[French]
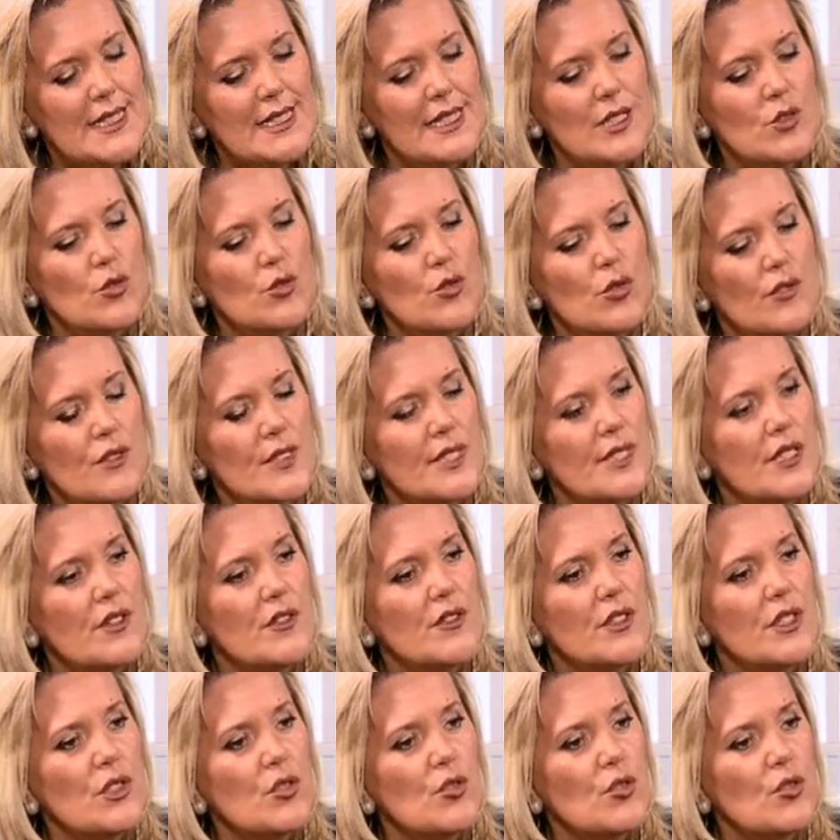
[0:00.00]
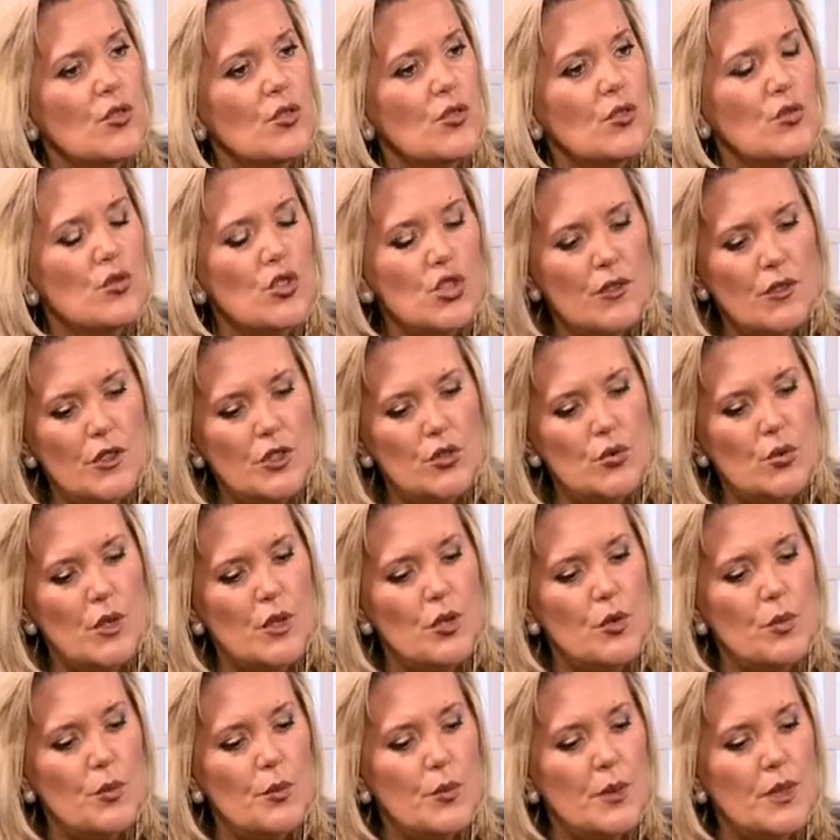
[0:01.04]
assez durs vis-à-vis -vis de, de
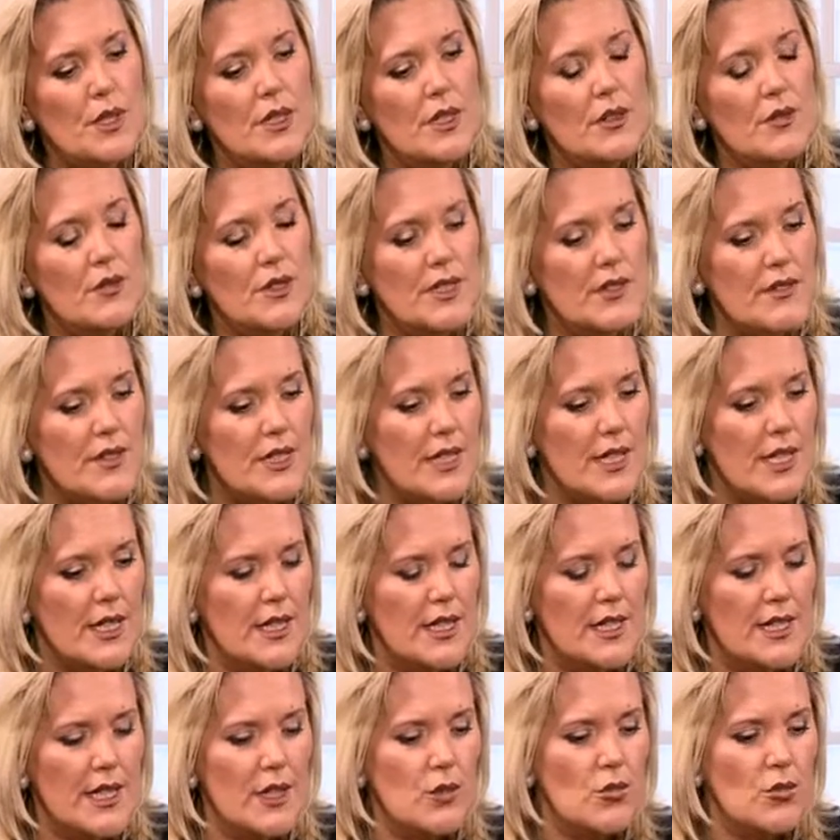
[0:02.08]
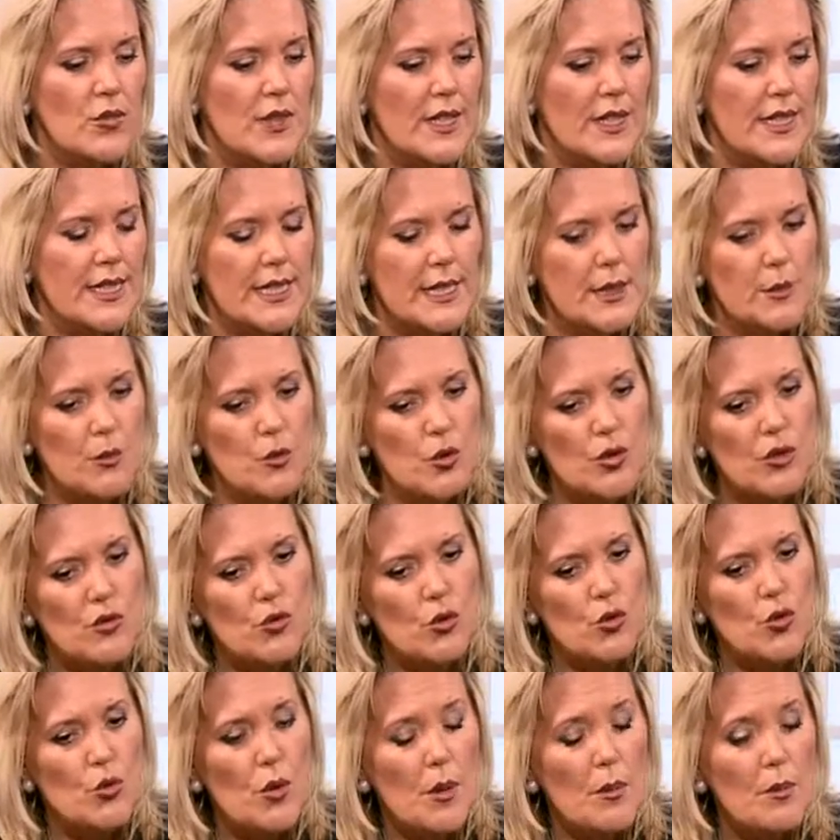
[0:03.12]
Jean-François Copé, vis-à-vis de la, la, nouvelle équipe au
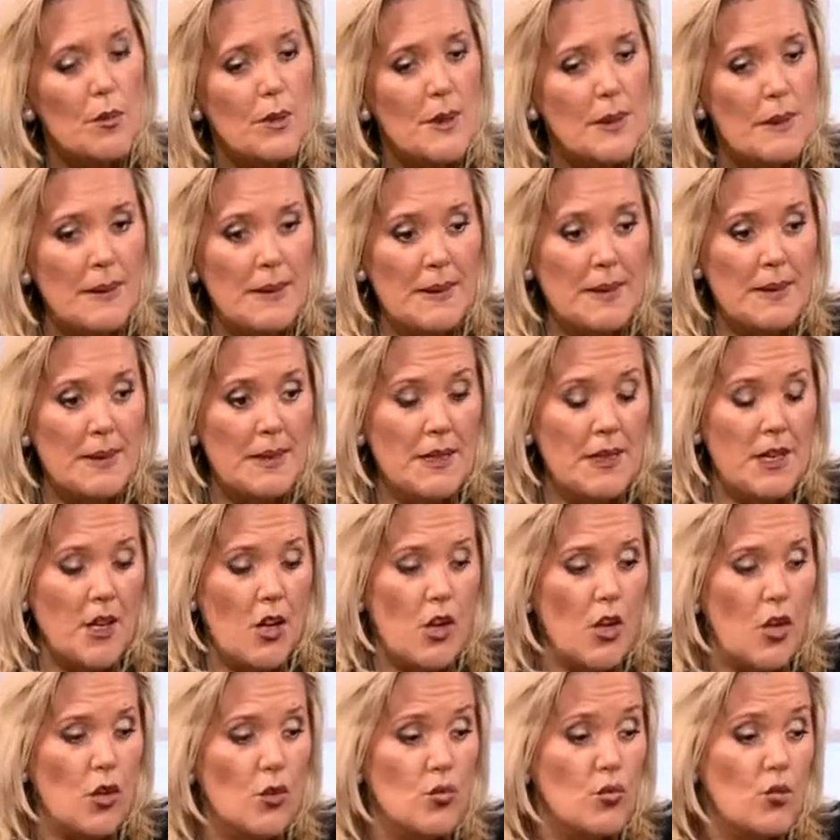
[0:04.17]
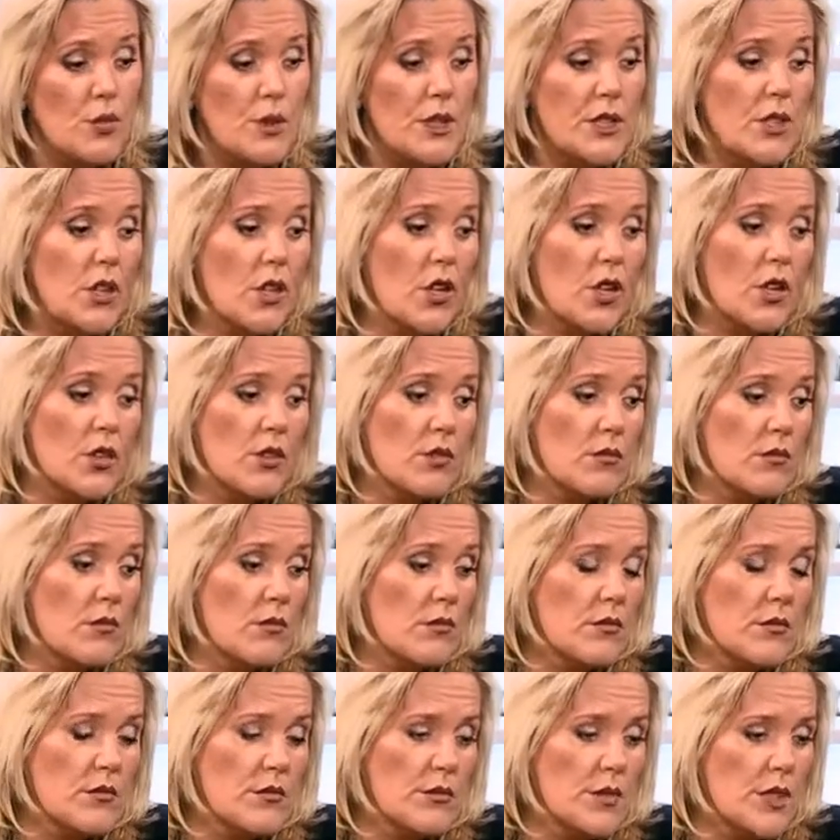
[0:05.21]
niveau de l'UMP en oubliant,
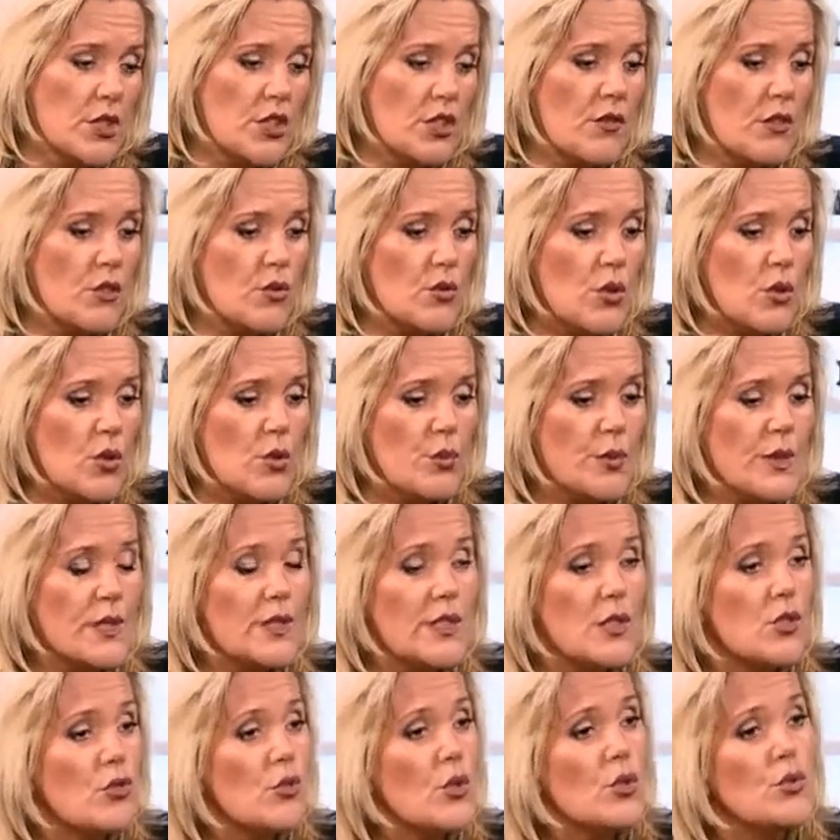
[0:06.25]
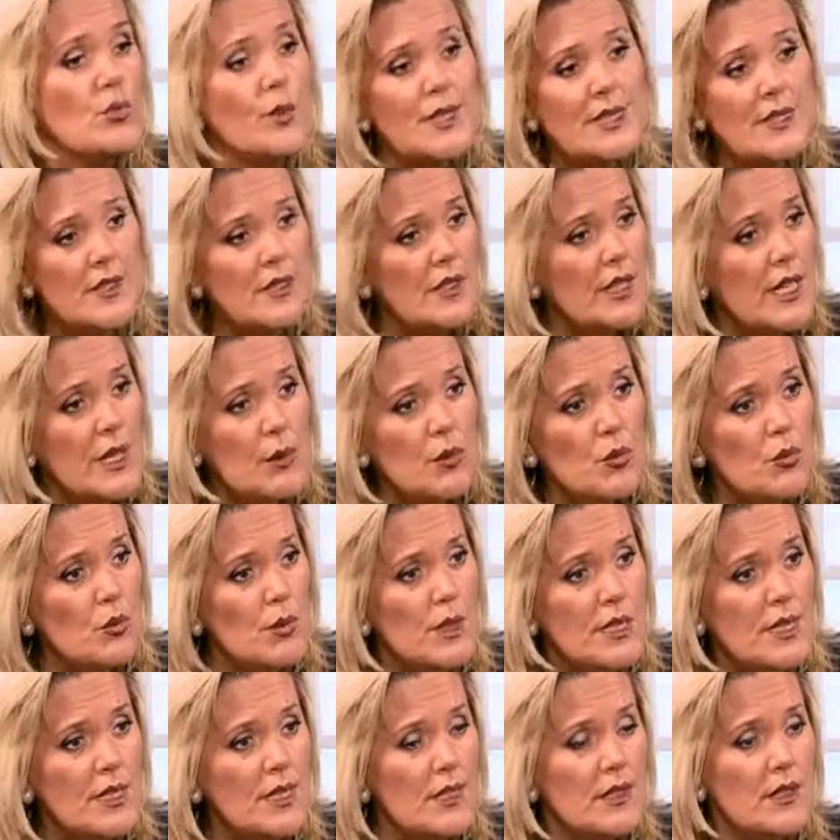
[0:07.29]
que Jean-François Copé, c'est le choix du président de la
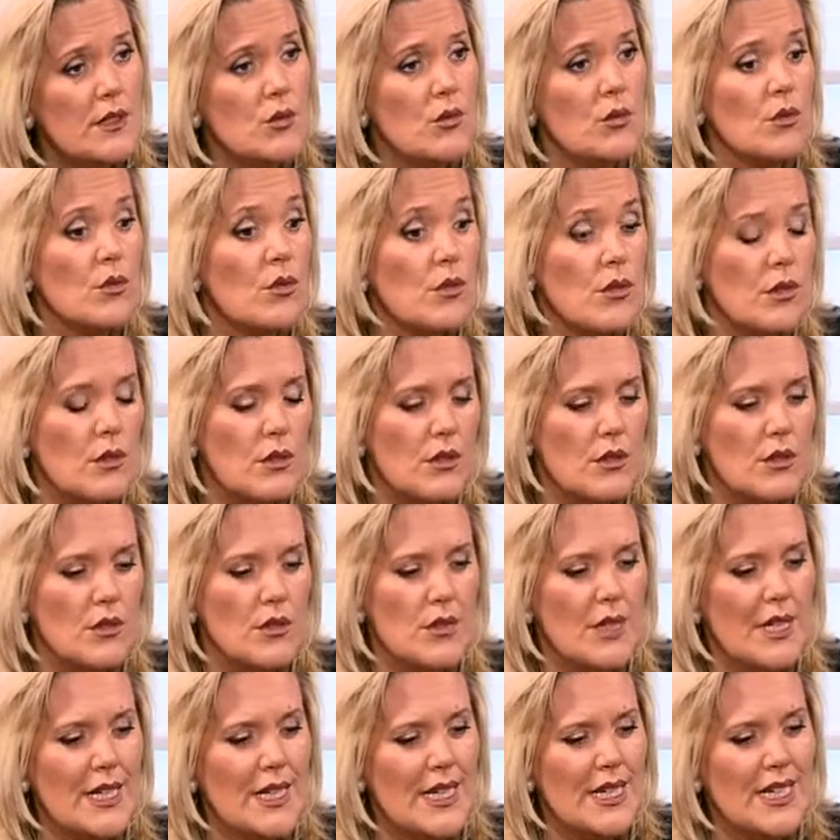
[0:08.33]
République, donc euh,